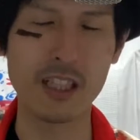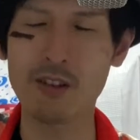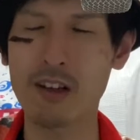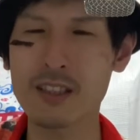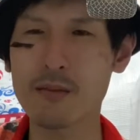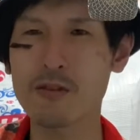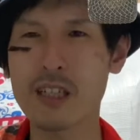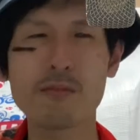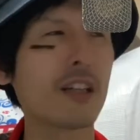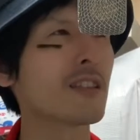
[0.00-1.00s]
ただ、
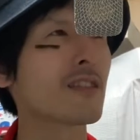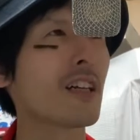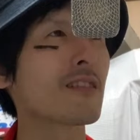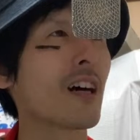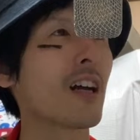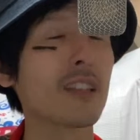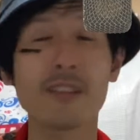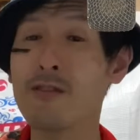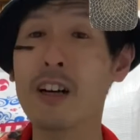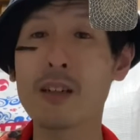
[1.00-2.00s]
ワンスブライブはいつやるか
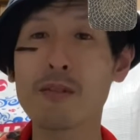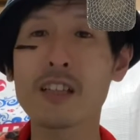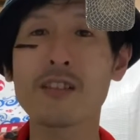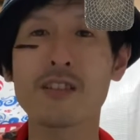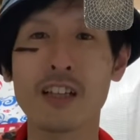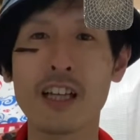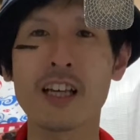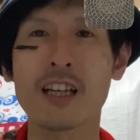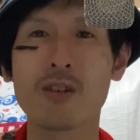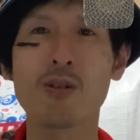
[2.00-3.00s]
わかりませんので
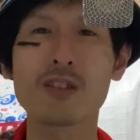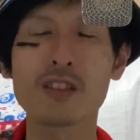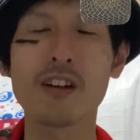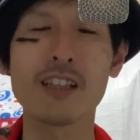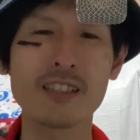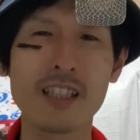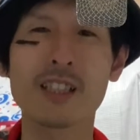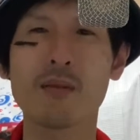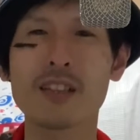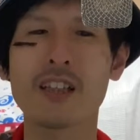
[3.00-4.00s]
ね、告知とか一切し
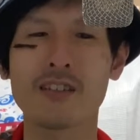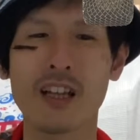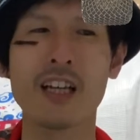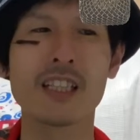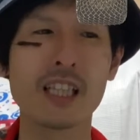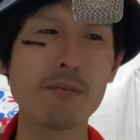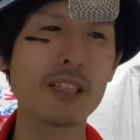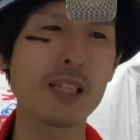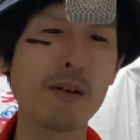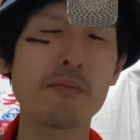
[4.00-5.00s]
てませんので、たま
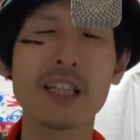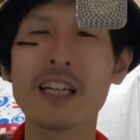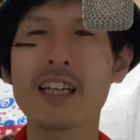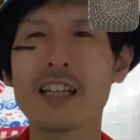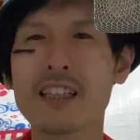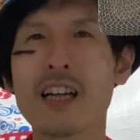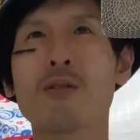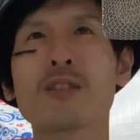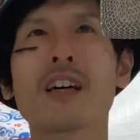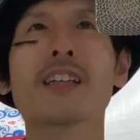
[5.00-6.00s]
たま見かけられたら
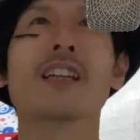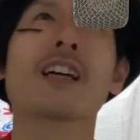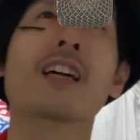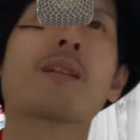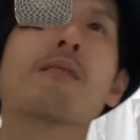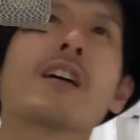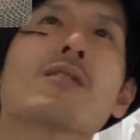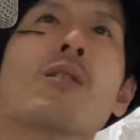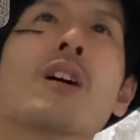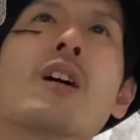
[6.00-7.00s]
ご参加いただければな
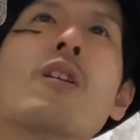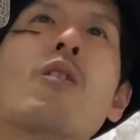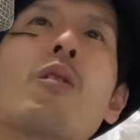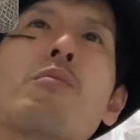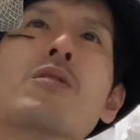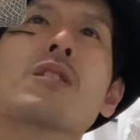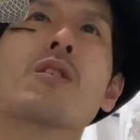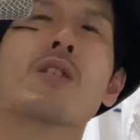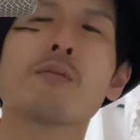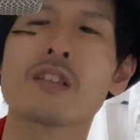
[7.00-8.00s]
と思って
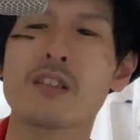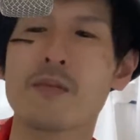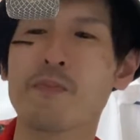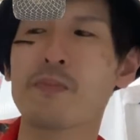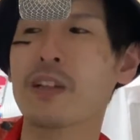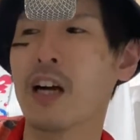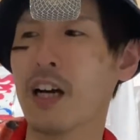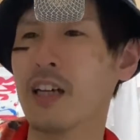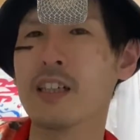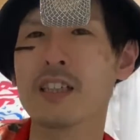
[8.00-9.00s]
おります。は
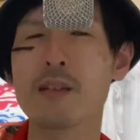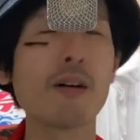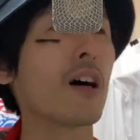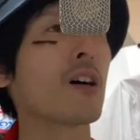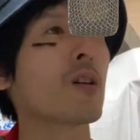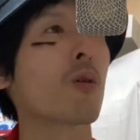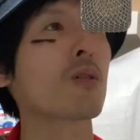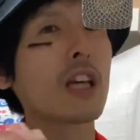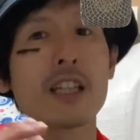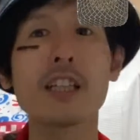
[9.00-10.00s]
い。で、まあ、
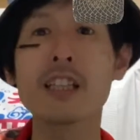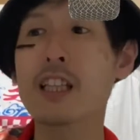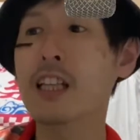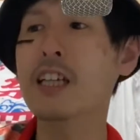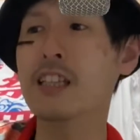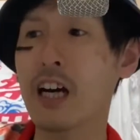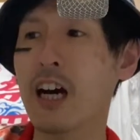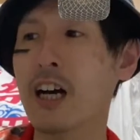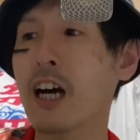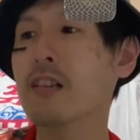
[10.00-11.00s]
答えていただい
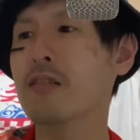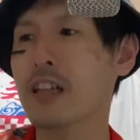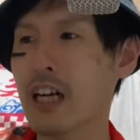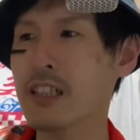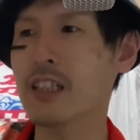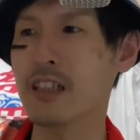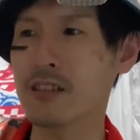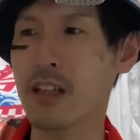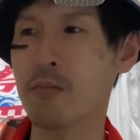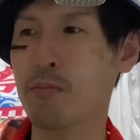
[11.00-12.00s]
た回答に関してです
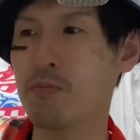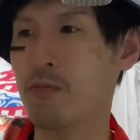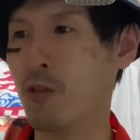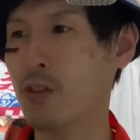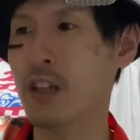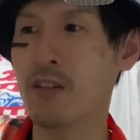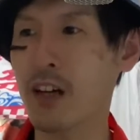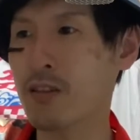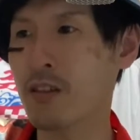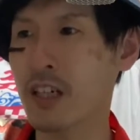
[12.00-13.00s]
ね、大喜利の
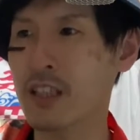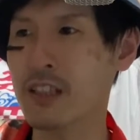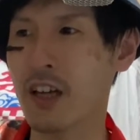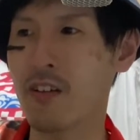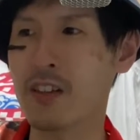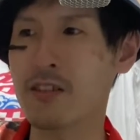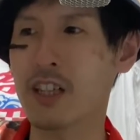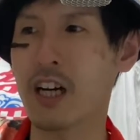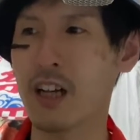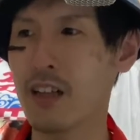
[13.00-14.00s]
回答に関して、
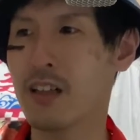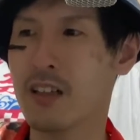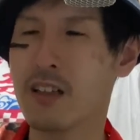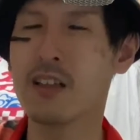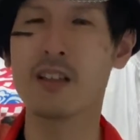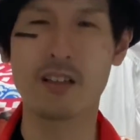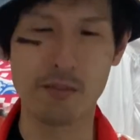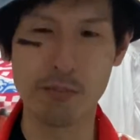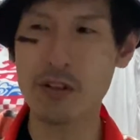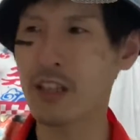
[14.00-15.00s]
私が、
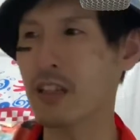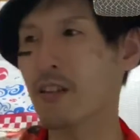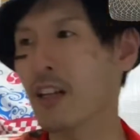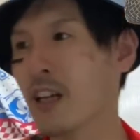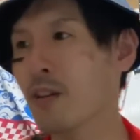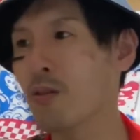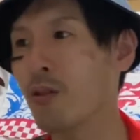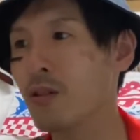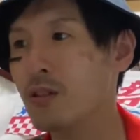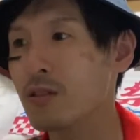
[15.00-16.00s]
ボッケーとかね、
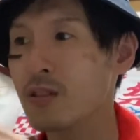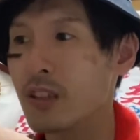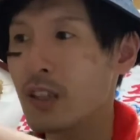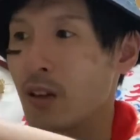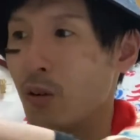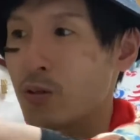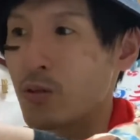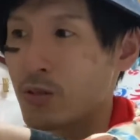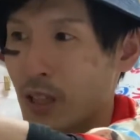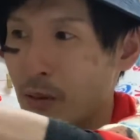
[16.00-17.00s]
こういう音
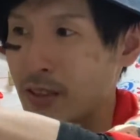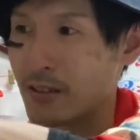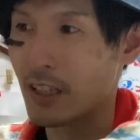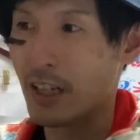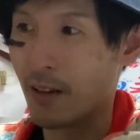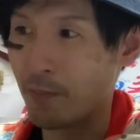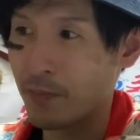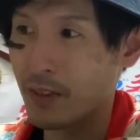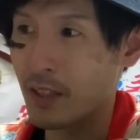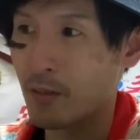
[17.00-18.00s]
をつけますんでね、
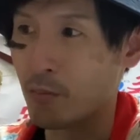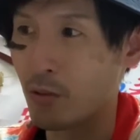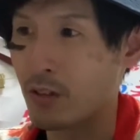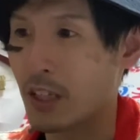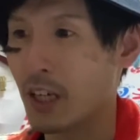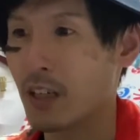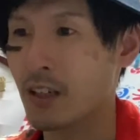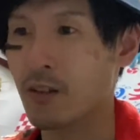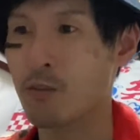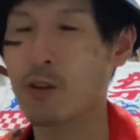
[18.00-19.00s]
ボッケーが
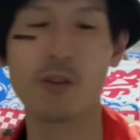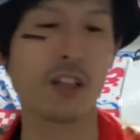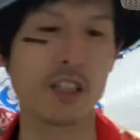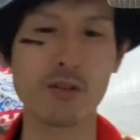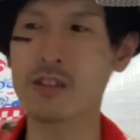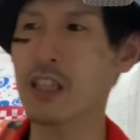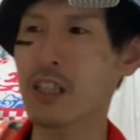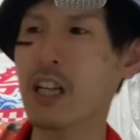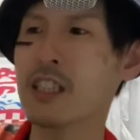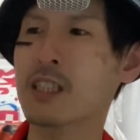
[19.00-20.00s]
ね、まあこれ一つだっ
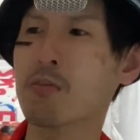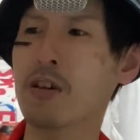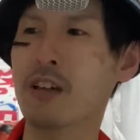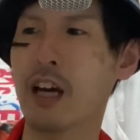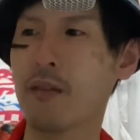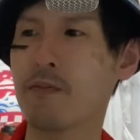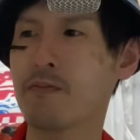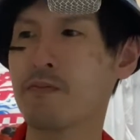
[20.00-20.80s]
たら1ボッケー。